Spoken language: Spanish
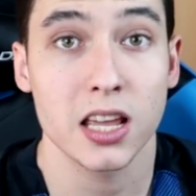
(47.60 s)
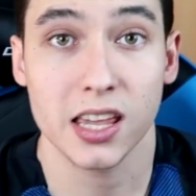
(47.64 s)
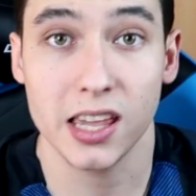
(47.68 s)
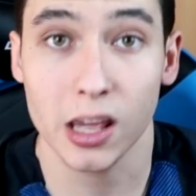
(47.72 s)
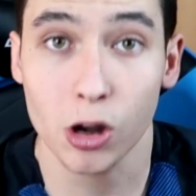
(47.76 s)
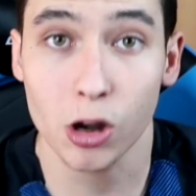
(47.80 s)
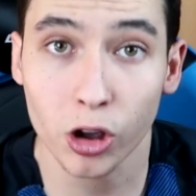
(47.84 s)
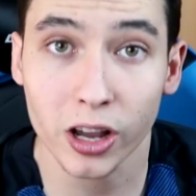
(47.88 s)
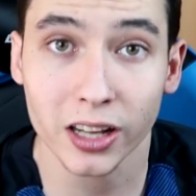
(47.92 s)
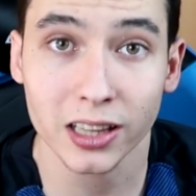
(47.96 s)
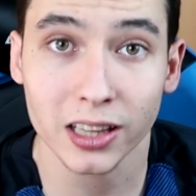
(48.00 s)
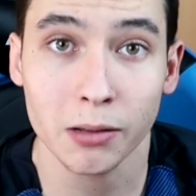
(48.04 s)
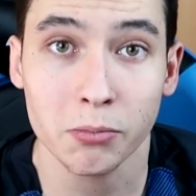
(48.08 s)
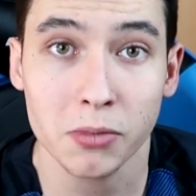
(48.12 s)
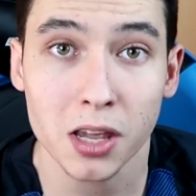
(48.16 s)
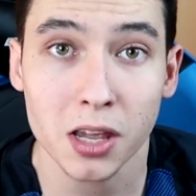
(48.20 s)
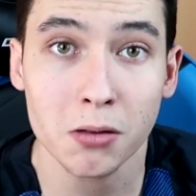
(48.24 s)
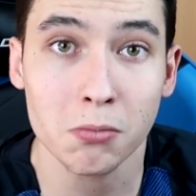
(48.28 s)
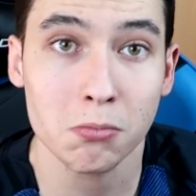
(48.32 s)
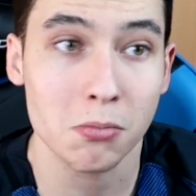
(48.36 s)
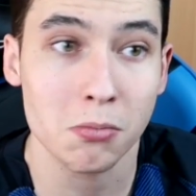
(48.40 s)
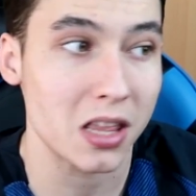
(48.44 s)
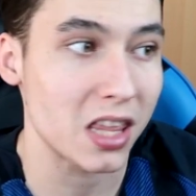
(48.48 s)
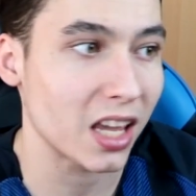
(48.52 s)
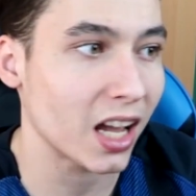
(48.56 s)
quiero que
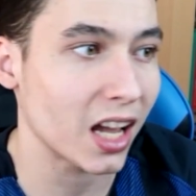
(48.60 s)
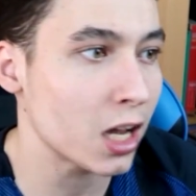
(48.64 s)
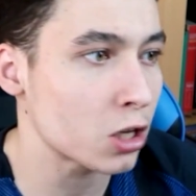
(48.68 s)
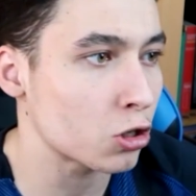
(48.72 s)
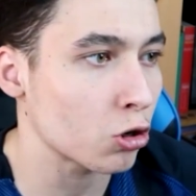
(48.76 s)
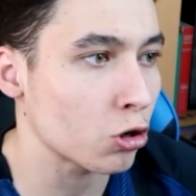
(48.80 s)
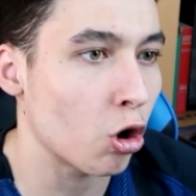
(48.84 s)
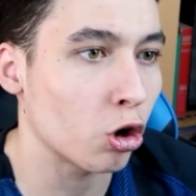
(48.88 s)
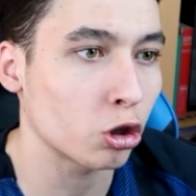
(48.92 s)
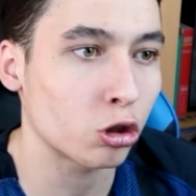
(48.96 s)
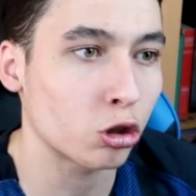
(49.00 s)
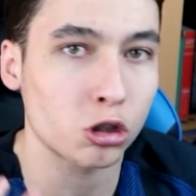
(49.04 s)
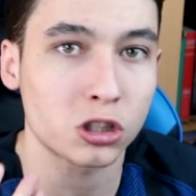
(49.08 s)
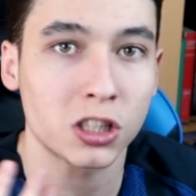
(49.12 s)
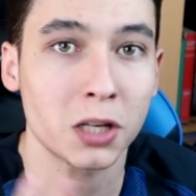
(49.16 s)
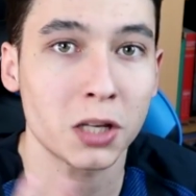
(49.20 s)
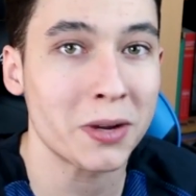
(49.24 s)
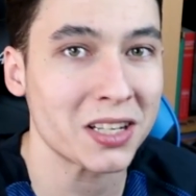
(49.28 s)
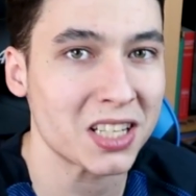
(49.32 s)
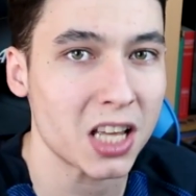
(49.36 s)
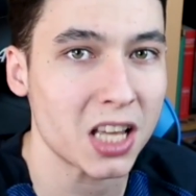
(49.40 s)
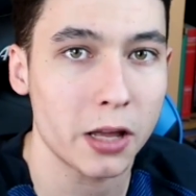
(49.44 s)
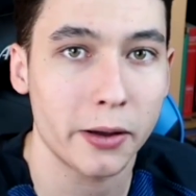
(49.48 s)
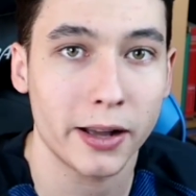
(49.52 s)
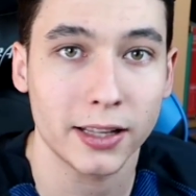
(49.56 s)
también me digáis otros
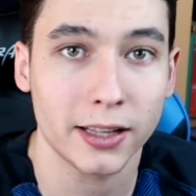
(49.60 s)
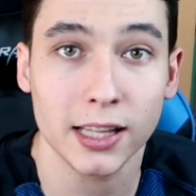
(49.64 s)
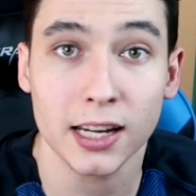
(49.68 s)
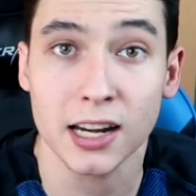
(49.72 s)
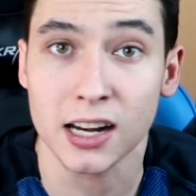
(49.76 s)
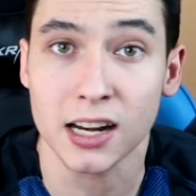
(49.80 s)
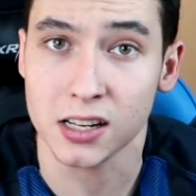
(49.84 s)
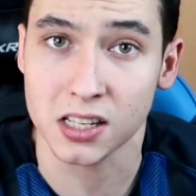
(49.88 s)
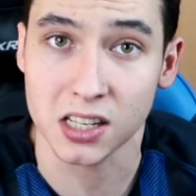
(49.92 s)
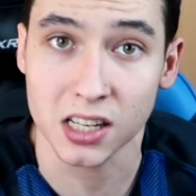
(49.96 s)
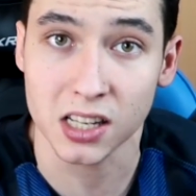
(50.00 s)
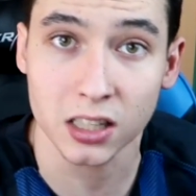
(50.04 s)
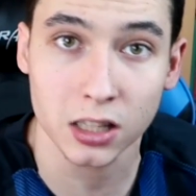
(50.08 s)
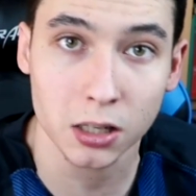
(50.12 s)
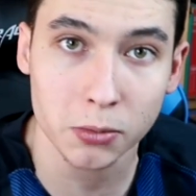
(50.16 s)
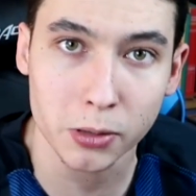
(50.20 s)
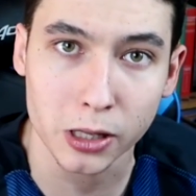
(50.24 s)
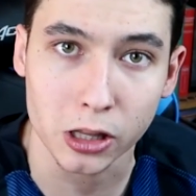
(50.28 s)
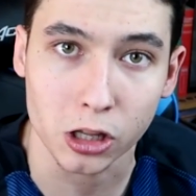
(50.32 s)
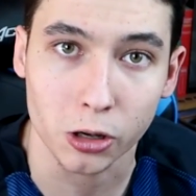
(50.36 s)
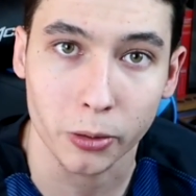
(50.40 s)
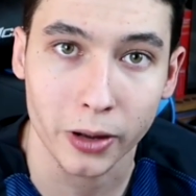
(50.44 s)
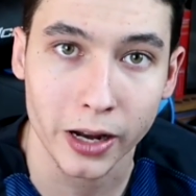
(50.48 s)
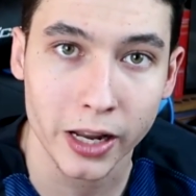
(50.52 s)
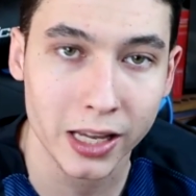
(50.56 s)
temas a debatir en el siguiente
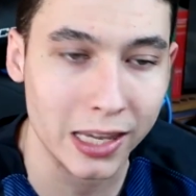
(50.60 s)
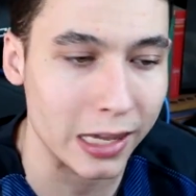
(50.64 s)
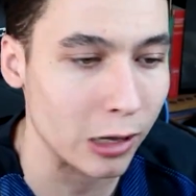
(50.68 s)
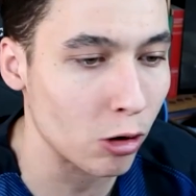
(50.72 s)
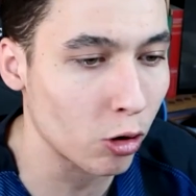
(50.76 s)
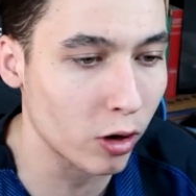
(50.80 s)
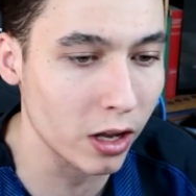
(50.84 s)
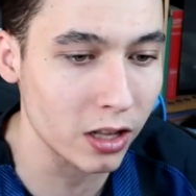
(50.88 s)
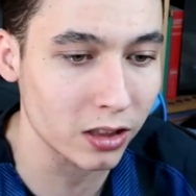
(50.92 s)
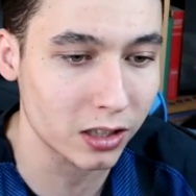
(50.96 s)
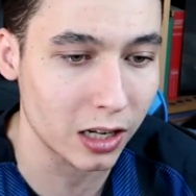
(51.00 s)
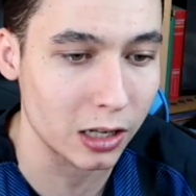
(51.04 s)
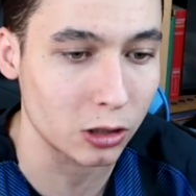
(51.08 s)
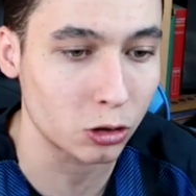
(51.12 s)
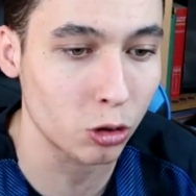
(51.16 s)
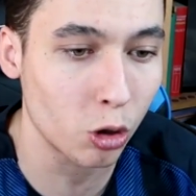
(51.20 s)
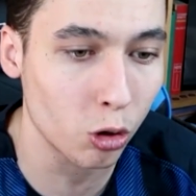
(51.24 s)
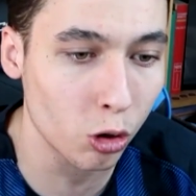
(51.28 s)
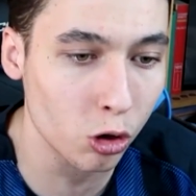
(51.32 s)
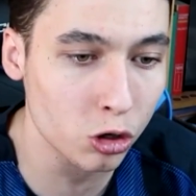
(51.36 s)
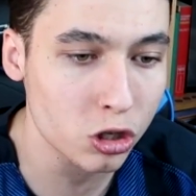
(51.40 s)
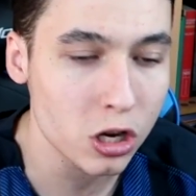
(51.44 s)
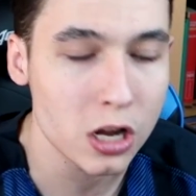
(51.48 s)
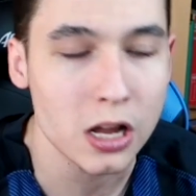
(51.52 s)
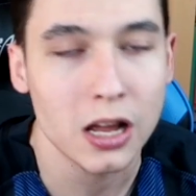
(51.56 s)
vídeo, ¿vale? Quiero que entre
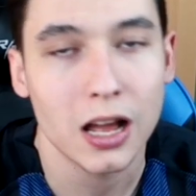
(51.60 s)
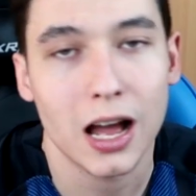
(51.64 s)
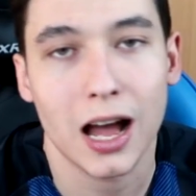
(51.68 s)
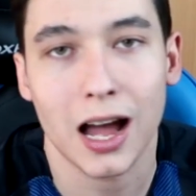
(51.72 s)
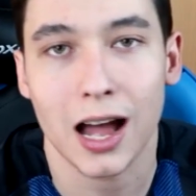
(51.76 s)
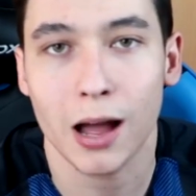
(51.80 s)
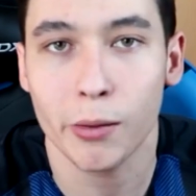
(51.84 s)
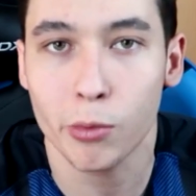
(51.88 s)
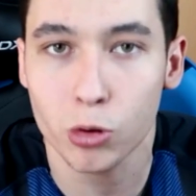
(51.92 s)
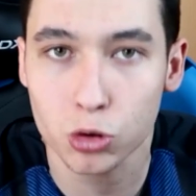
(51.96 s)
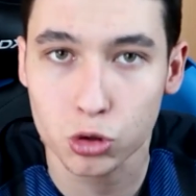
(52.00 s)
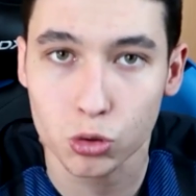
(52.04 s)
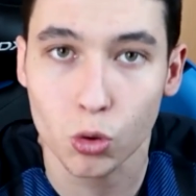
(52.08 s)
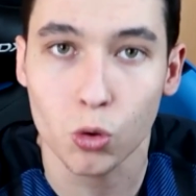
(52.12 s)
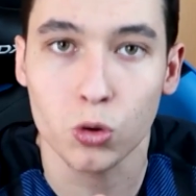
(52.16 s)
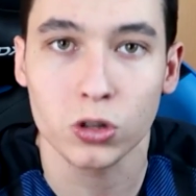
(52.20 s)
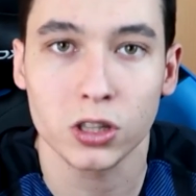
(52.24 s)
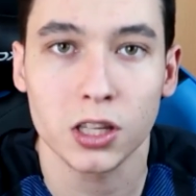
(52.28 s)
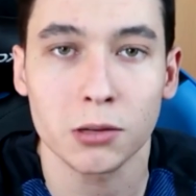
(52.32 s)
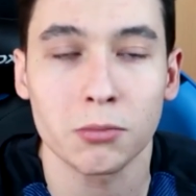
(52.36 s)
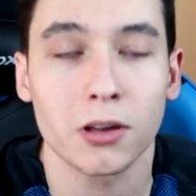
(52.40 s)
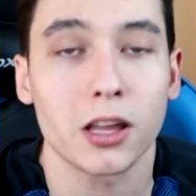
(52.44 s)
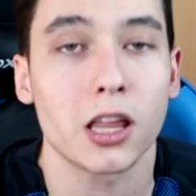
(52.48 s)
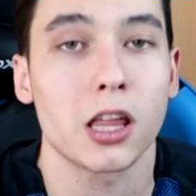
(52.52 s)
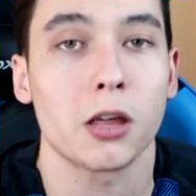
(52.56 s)
todos hagamos un
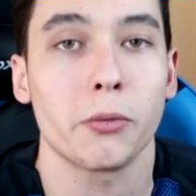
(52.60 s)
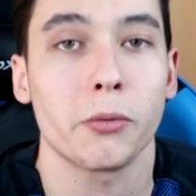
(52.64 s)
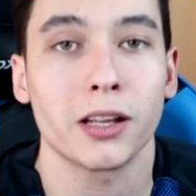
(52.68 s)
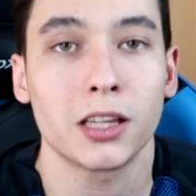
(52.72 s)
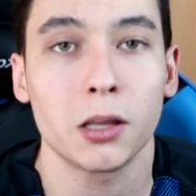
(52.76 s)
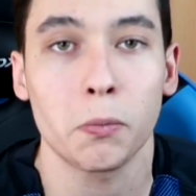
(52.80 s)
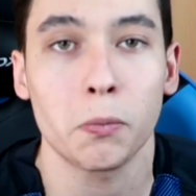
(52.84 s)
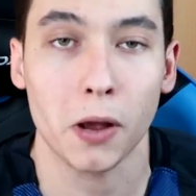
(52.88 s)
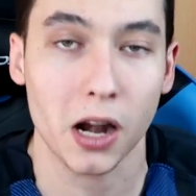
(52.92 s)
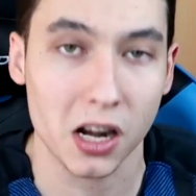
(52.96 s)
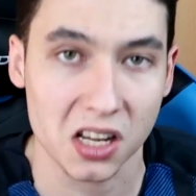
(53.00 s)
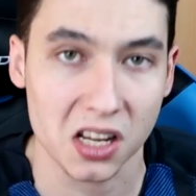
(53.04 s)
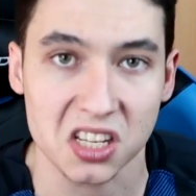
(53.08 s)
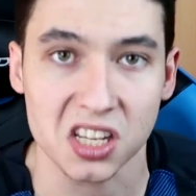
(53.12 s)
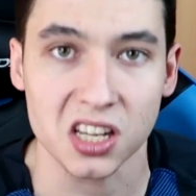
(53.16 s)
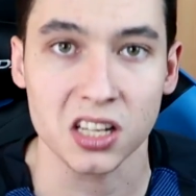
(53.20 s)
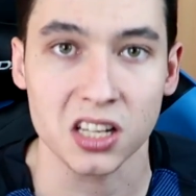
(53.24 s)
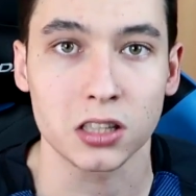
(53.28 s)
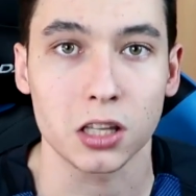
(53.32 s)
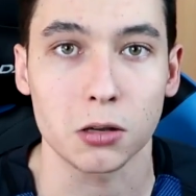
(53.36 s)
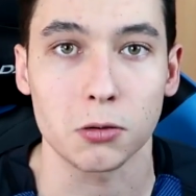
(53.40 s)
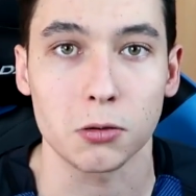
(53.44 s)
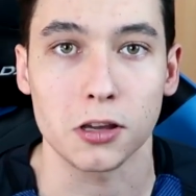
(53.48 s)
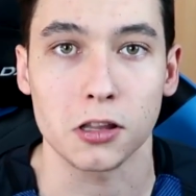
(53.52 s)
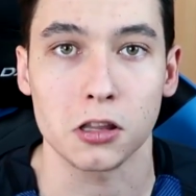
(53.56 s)
tema de debate para el
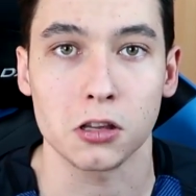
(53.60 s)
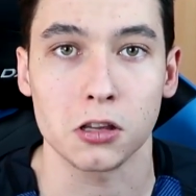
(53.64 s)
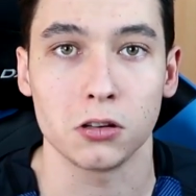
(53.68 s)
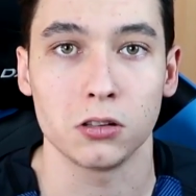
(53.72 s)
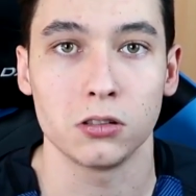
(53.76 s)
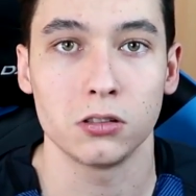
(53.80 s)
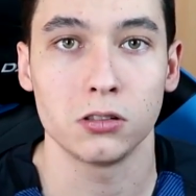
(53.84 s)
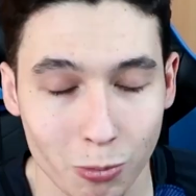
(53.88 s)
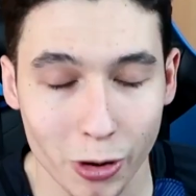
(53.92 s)
siguiente vídeo.